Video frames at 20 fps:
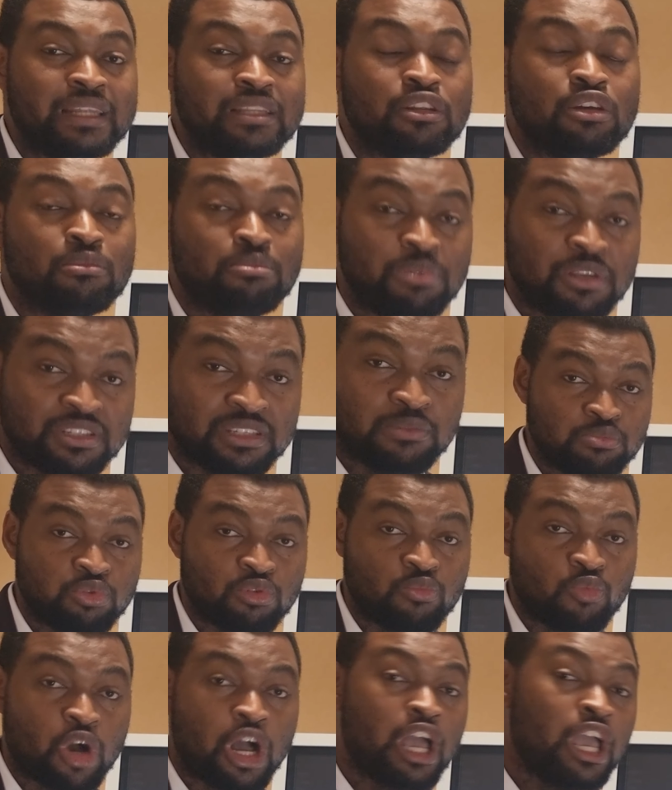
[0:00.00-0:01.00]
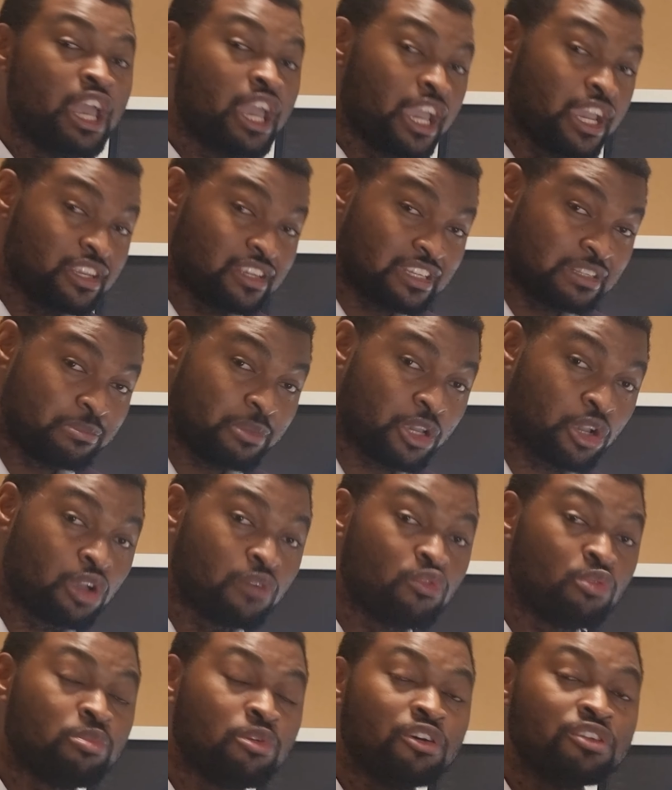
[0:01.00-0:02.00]
été un plaisir pour moi et j'espère que
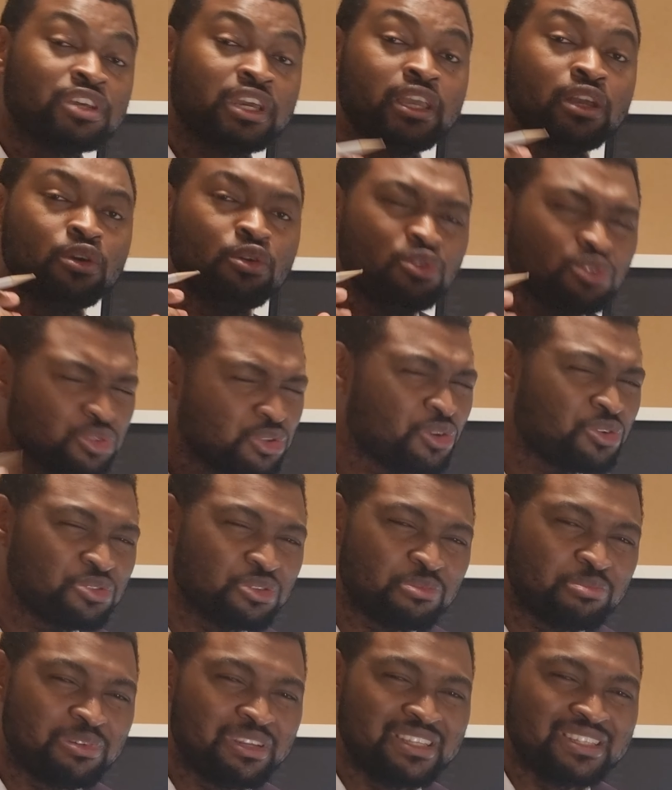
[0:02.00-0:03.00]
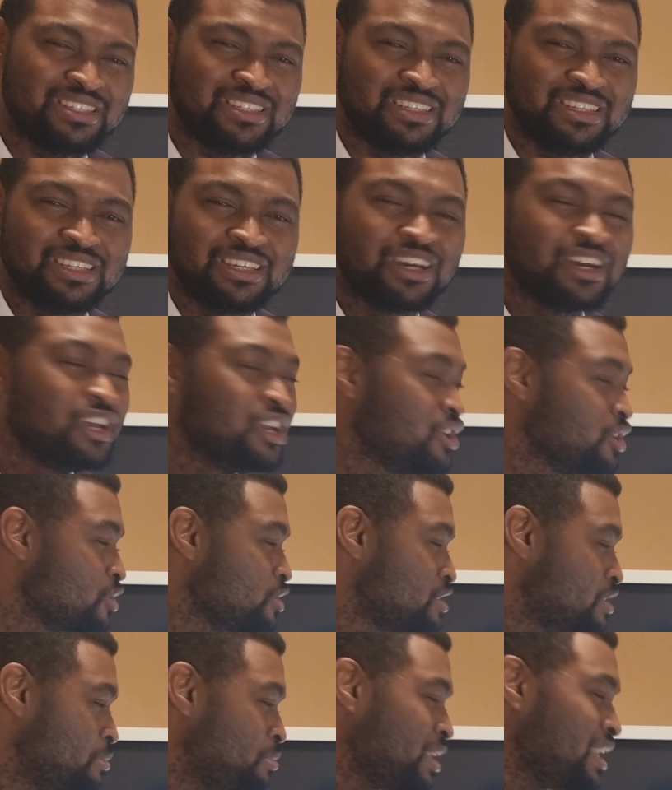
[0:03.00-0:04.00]
vous prendrez autant de plaisir
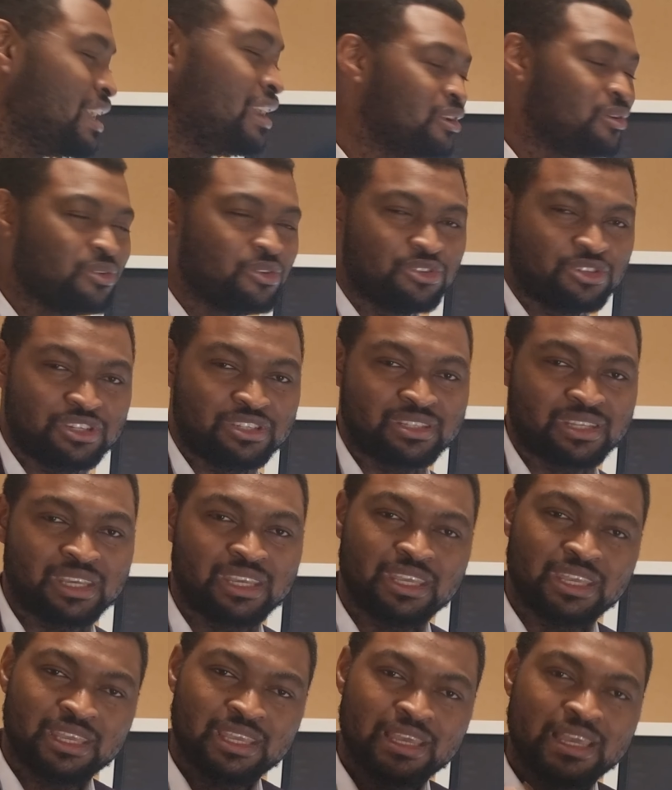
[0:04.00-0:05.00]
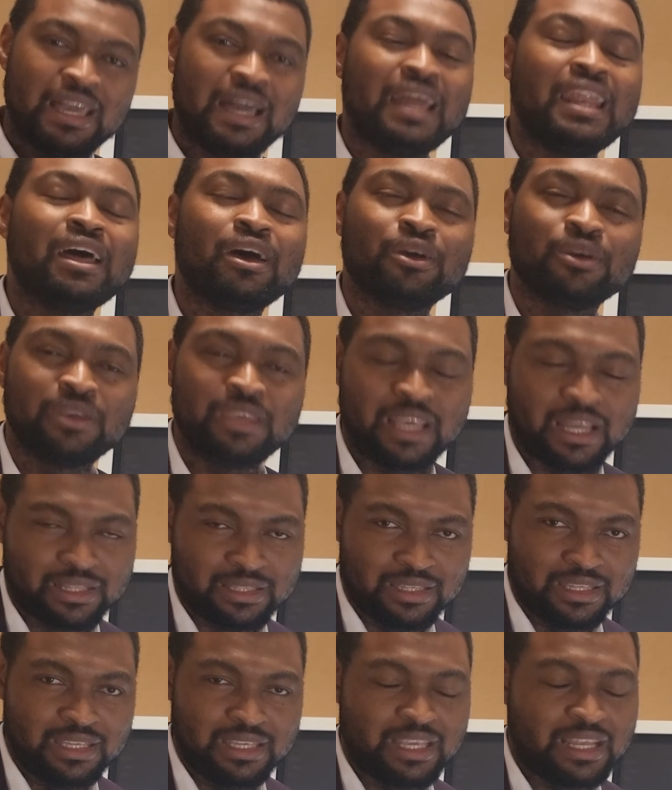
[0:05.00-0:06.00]
que j'ai pris à l'enregistrer, à la
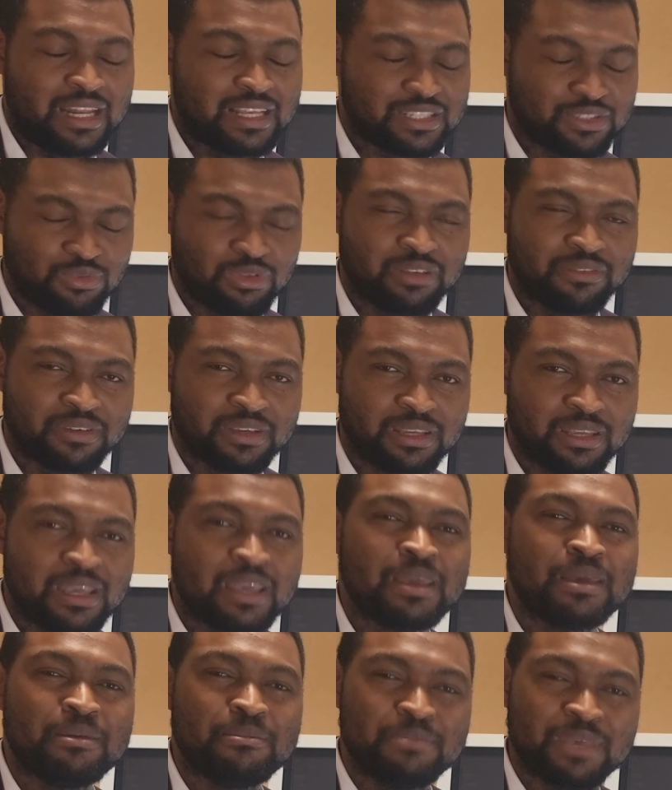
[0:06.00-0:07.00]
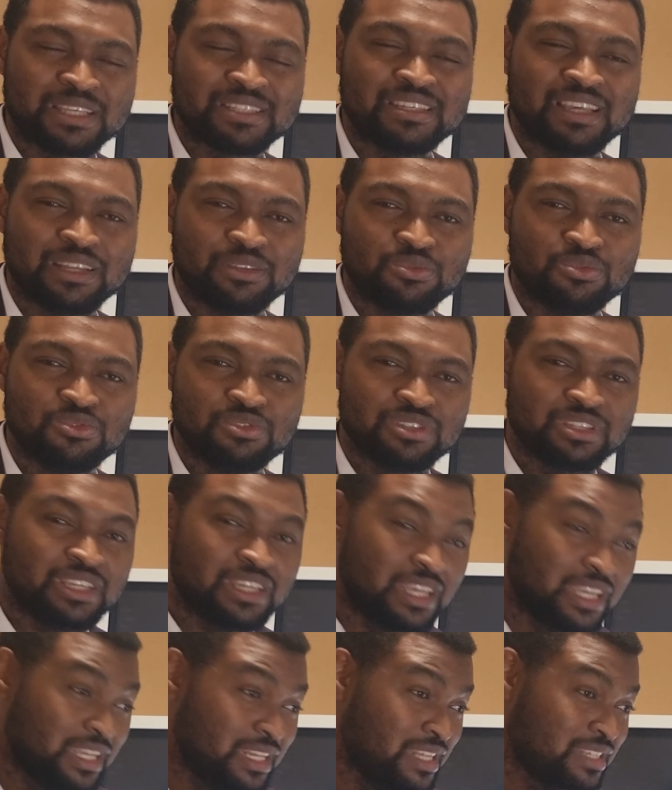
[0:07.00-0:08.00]
regarder et à la suivre. Merci à tous
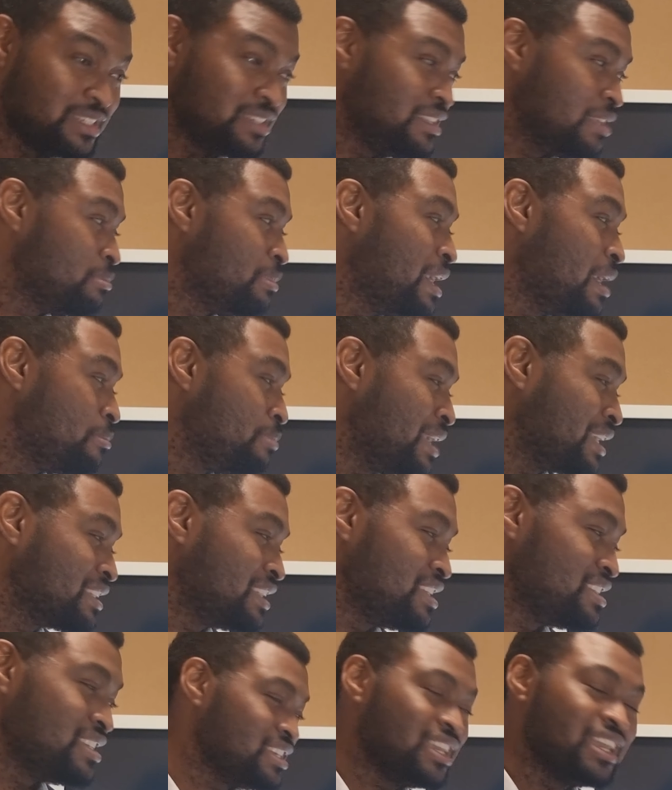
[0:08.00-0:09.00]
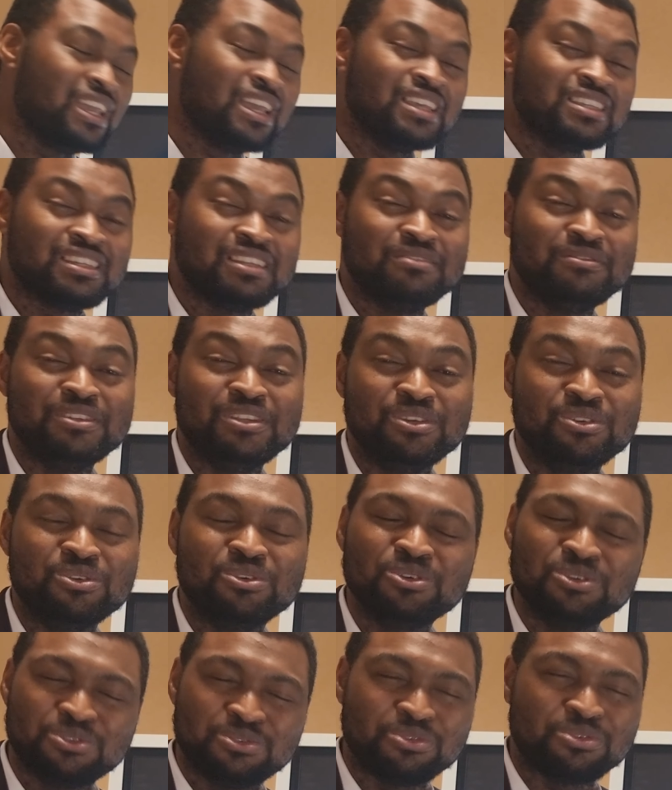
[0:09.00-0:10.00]
et n'hésitez pas à partager cette vidéo
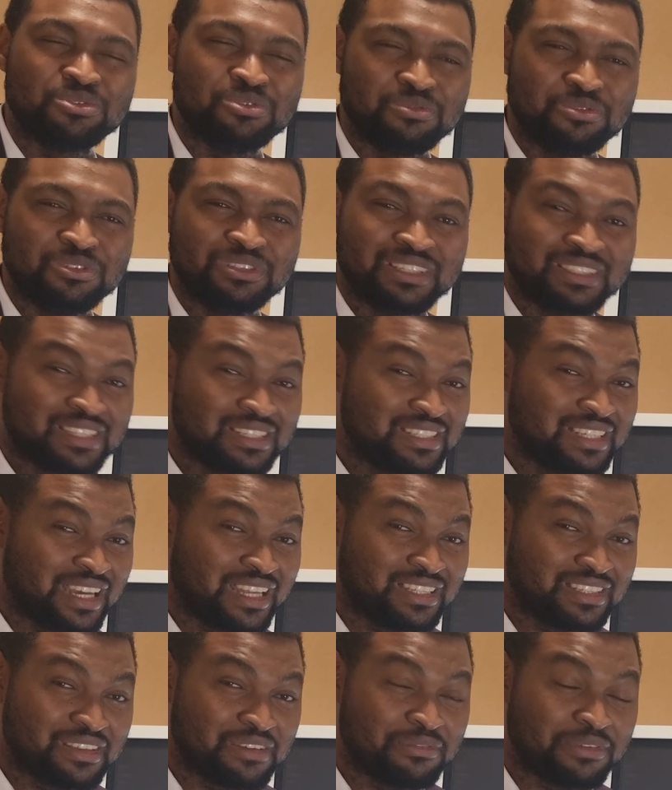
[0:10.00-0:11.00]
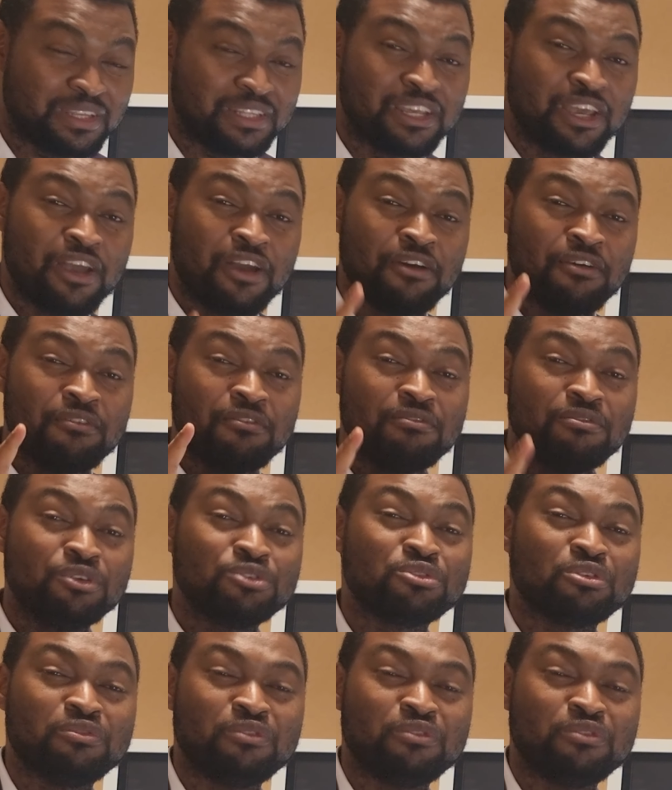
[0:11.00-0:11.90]
autour de vous. C'était Diran Tafen, votre